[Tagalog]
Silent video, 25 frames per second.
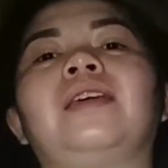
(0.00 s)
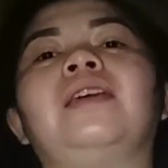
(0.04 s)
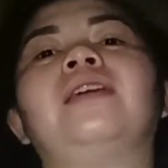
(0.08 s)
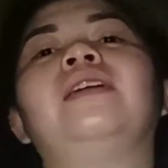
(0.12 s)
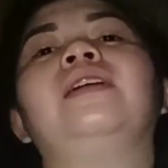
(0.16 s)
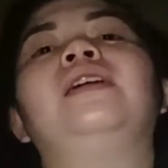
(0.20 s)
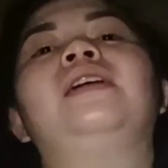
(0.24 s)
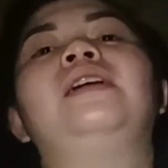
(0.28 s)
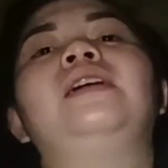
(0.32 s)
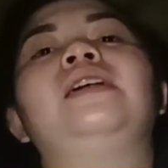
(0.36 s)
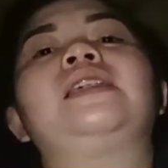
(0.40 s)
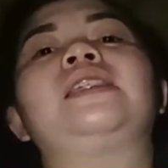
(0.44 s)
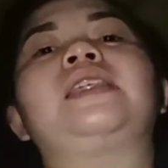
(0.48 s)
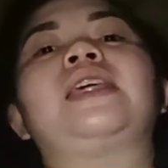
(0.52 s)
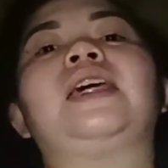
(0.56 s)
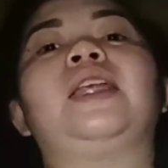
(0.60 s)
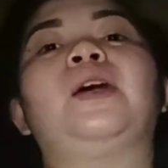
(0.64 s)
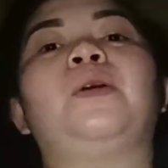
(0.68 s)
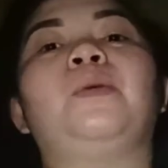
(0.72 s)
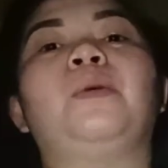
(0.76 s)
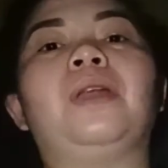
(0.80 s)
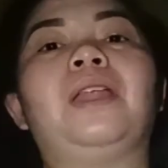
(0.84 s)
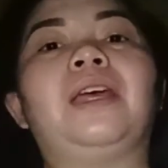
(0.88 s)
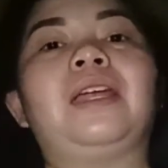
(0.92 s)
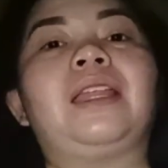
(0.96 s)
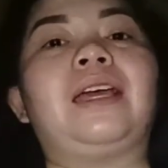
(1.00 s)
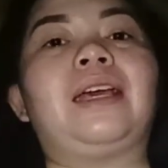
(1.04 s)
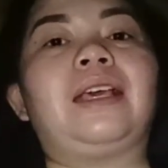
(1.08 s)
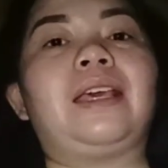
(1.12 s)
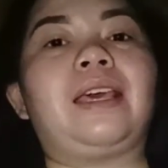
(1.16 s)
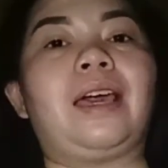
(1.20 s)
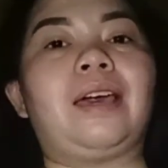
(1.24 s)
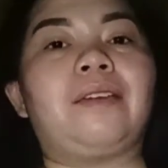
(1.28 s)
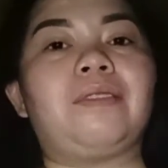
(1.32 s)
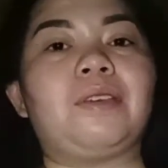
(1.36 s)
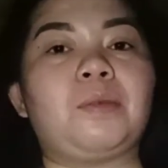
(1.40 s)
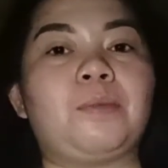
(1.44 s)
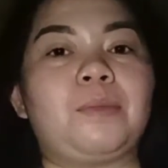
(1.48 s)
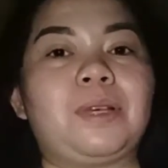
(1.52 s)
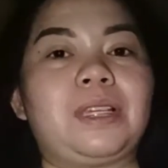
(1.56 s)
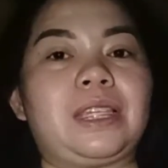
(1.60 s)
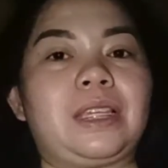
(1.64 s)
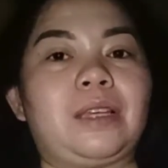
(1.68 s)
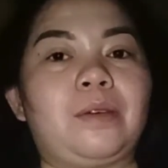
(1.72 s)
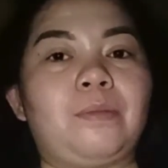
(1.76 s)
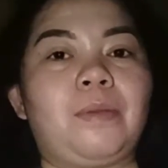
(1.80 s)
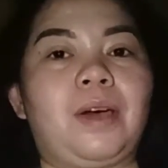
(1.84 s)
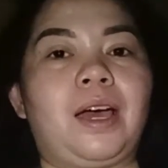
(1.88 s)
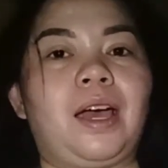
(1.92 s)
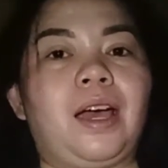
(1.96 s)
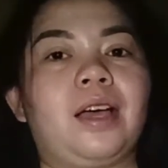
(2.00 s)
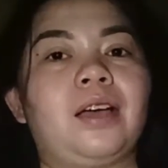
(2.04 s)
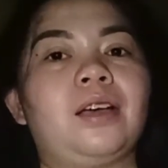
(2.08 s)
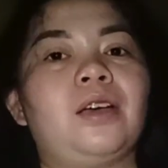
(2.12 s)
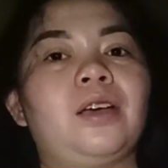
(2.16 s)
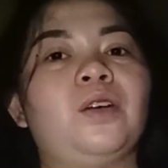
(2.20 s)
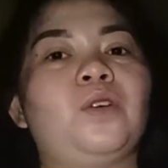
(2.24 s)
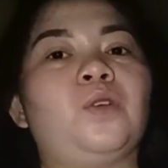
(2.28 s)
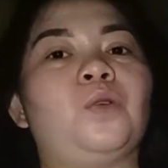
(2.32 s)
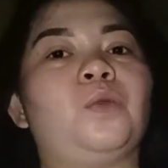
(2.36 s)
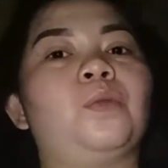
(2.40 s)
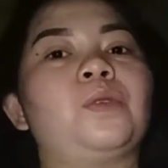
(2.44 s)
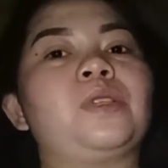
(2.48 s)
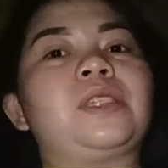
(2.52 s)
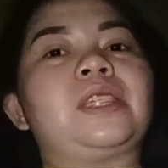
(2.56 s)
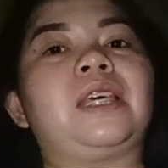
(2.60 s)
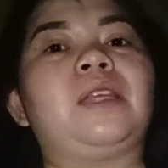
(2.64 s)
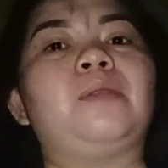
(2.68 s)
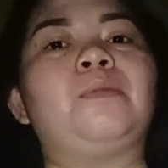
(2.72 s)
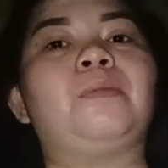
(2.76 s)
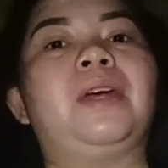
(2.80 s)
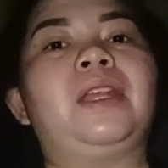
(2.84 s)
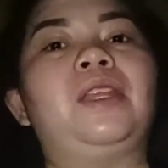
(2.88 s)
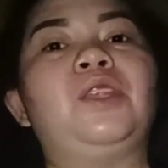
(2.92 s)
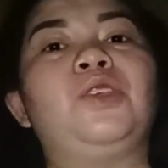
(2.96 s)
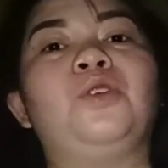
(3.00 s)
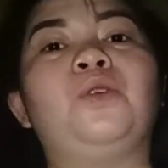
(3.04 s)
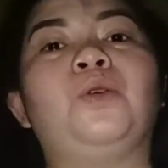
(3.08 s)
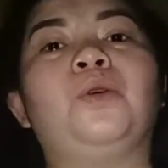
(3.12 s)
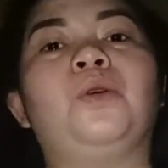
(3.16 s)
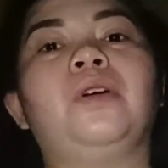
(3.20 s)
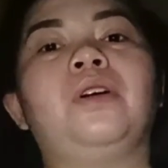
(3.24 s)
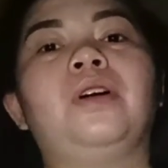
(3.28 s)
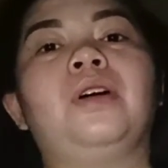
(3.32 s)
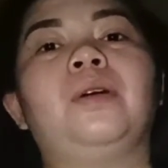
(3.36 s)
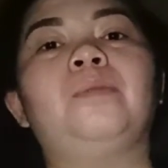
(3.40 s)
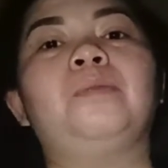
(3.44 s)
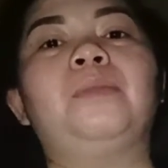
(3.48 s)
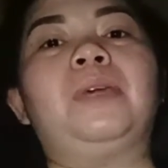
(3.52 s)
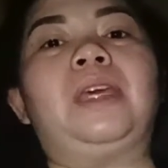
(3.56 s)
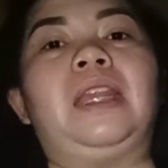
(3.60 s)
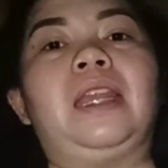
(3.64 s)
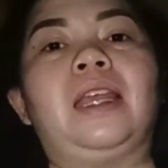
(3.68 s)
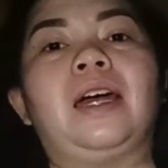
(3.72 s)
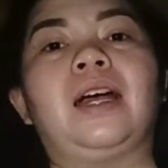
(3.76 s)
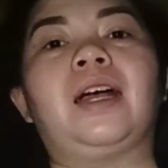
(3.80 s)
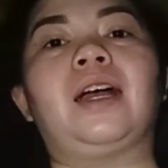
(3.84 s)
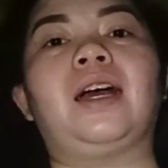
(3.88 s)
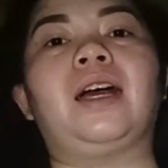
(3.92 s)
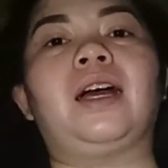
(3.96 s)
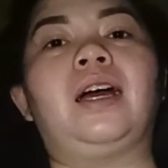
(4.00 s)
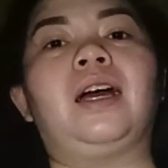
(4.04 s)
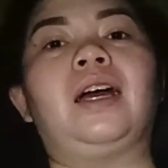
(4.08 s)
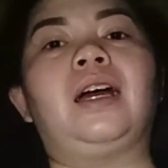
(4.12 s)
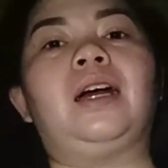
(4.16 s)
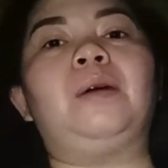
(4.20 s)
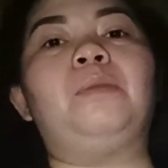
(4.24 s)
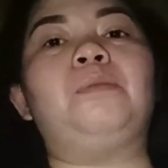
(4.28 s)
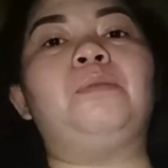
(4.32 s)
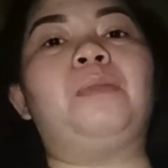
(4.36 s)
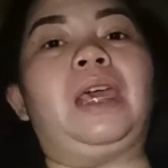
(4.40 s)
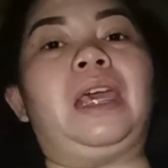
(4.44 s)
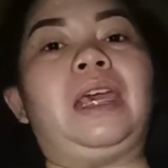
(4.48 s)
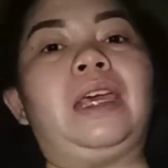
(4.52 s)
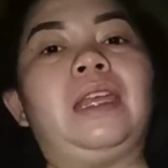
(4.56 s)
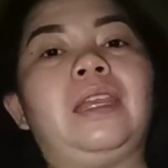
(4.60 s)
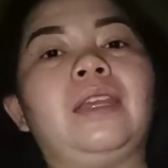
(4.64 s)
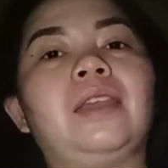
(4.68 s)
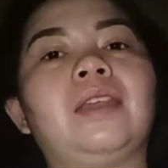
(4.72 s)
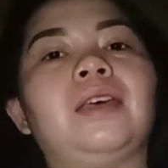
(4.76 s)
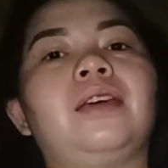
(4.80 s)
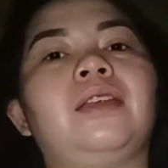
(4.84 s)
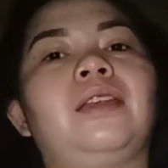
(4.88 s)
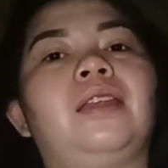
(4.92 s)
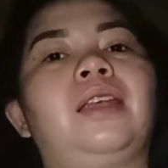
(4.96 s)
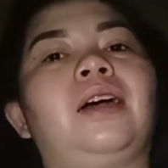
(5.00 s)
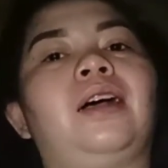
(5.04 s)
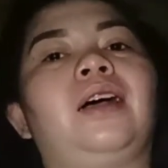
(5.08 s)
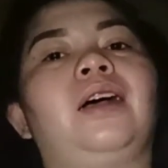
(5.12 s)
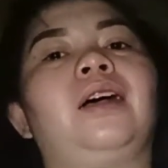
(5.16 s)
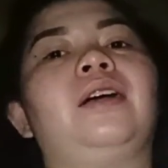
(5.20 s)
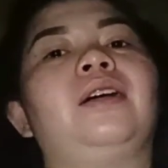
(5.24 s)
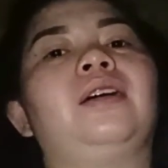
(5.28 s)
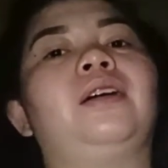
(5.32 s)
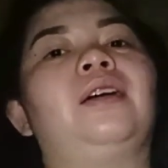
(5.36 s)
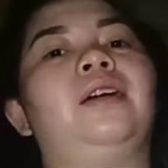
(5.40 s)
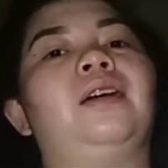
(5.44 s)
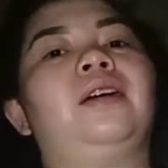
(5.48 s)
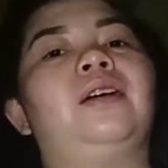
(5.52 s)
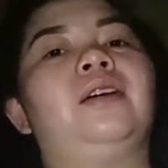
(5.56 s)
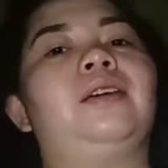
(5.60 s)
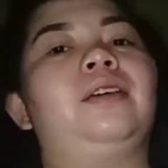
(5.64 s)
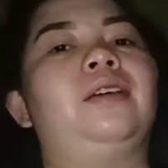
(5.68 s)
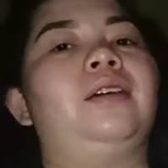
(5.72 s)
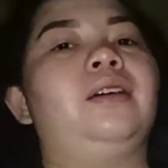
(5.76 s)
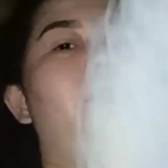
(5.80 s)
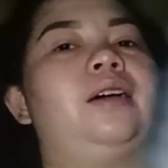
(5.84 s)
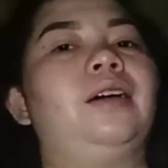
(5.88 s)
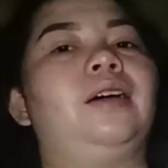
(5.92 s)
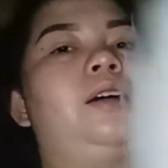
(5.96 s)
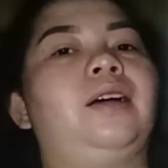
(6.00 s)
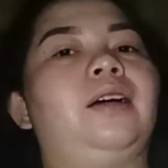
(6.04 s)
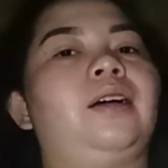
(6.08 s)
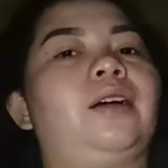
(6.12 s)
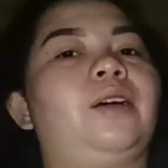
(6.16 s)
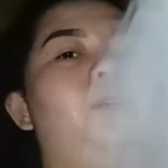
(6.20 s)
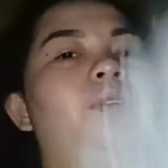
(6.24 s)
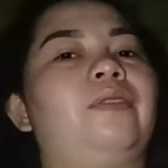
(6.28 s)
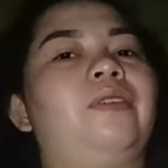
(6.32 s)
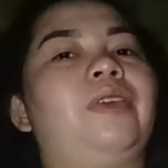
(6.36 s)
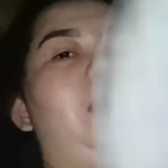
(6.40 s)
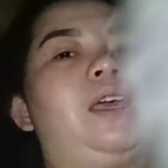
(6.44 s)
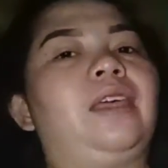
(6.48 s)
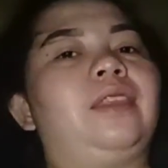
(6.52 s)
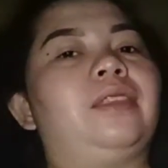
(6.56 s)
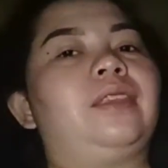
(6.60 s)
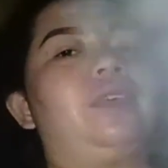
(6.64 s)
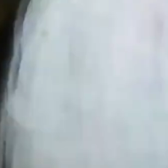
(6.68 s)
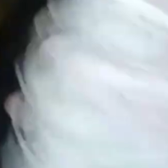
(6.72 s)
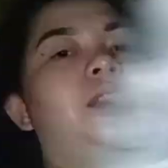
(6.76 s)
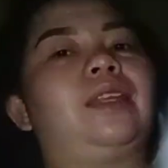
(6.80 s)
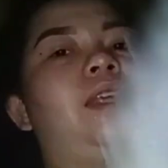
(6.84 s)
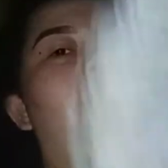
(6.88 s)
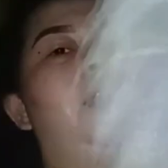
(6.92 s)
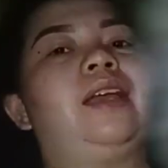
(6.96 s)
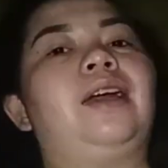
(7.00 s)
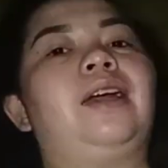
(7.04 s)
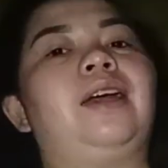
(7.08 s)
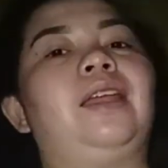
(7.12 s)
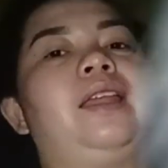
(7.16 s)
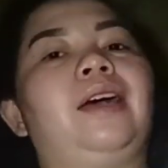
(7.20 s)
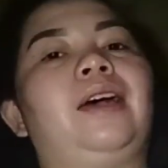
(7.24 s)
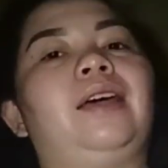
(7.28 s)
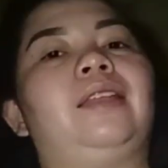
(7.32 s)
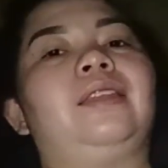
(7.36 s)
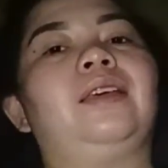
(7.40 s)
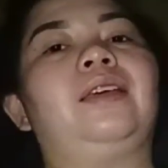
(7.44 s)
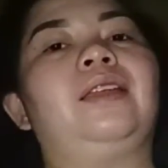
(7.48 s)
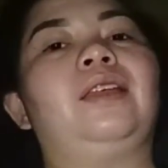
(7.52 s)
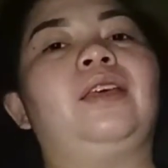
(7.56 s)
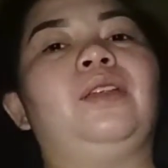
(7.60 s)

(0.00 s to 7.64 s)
sana walang nangyaring masama kung saan man yung pinaka-main na kuryente talaga natin, ano.